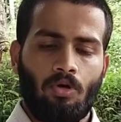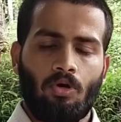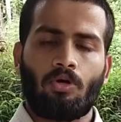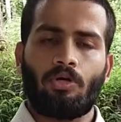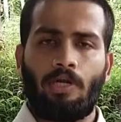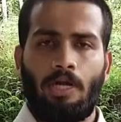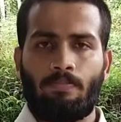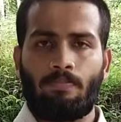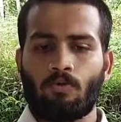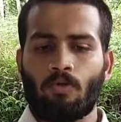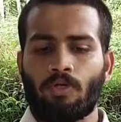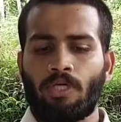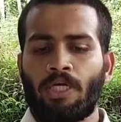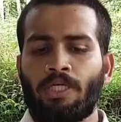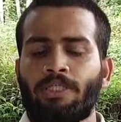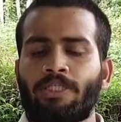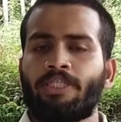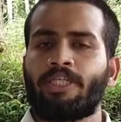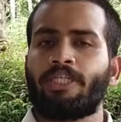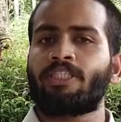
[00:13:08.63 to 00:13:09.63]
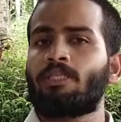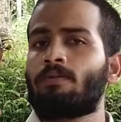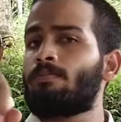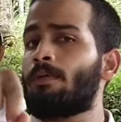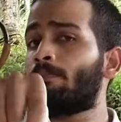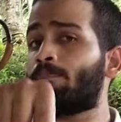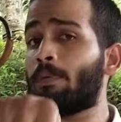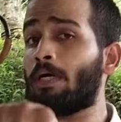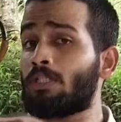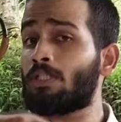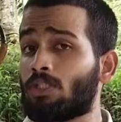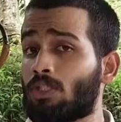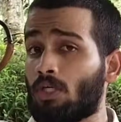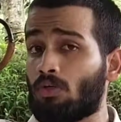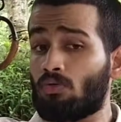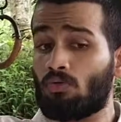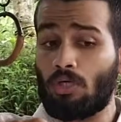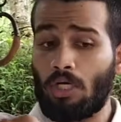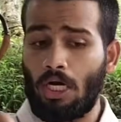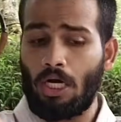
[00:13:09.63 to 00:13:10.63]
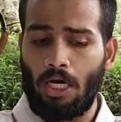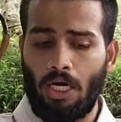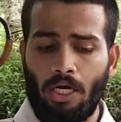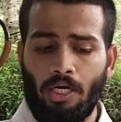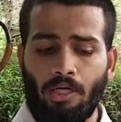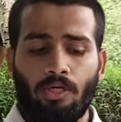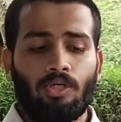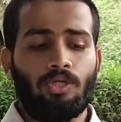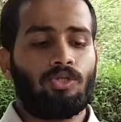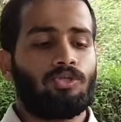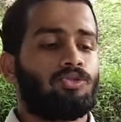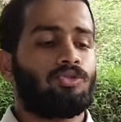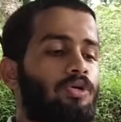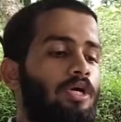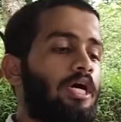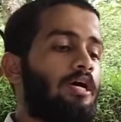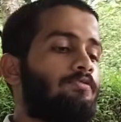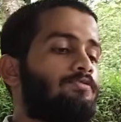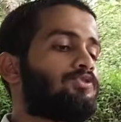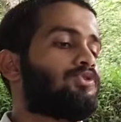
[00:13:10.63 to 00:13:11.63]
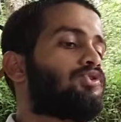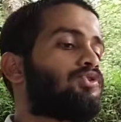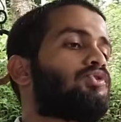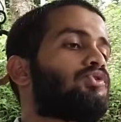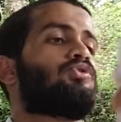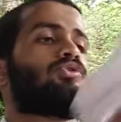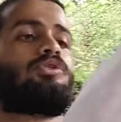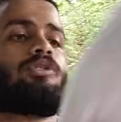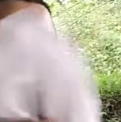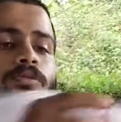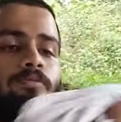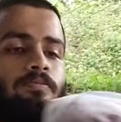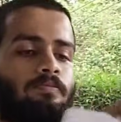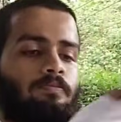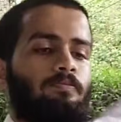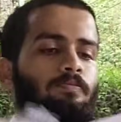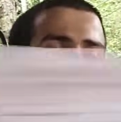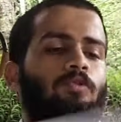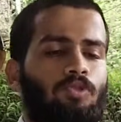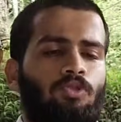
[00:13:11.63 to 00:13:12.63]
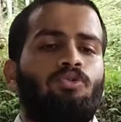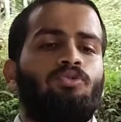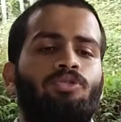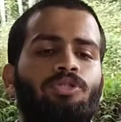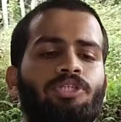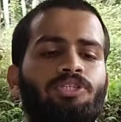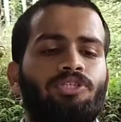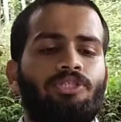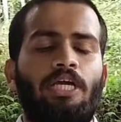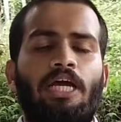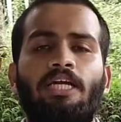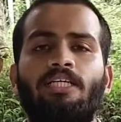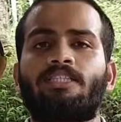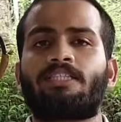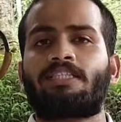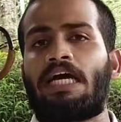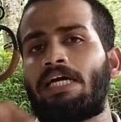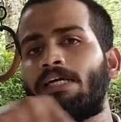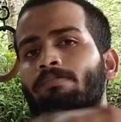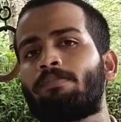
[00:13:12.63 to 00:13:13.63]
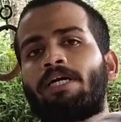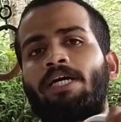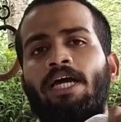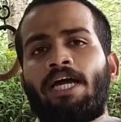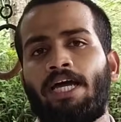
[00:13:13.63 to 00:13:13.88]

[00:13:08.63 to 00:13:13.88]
और आपको क्या करना है जब मैं पंच करूंगा यू हैव टू डू दिस एंड टाई माई